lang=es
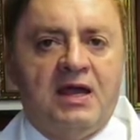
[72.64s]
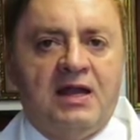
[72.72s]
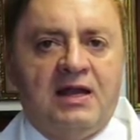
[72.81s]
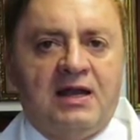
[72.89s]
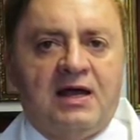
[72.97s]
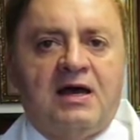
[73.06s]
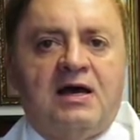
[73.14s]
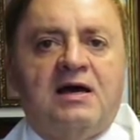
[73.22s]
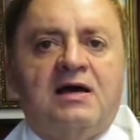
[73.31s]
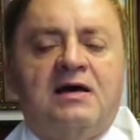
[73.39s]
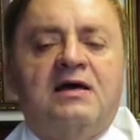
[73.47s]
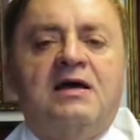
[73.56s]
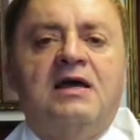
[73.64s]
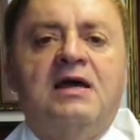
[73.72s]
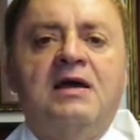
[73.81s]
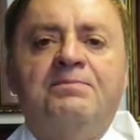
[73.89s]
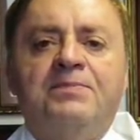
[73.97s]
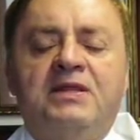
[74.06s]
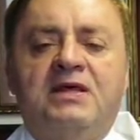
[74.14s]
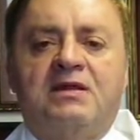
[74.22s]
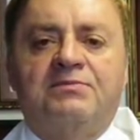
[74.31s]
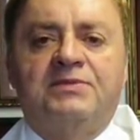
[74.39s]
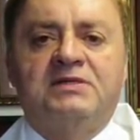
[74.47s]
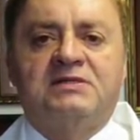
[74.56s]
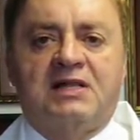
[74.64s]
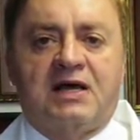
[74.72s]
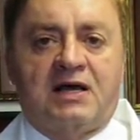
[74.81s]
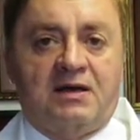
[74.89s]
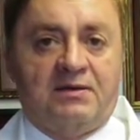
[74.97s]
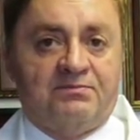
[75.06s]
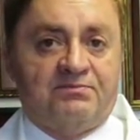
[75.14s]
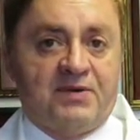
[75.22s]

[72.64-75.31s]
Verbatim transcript: en la epidermis, la